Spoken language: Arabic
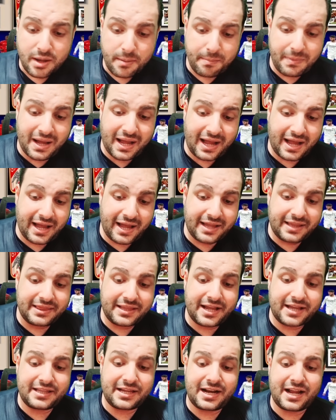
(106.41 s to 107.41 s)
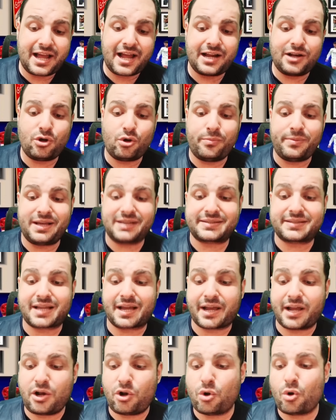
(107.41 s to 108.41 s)
مع النادي الاهلي
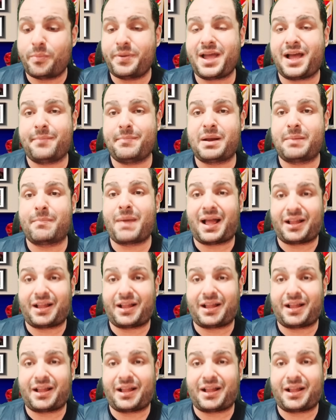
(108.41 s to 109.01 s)
وبيستغله وبيعمل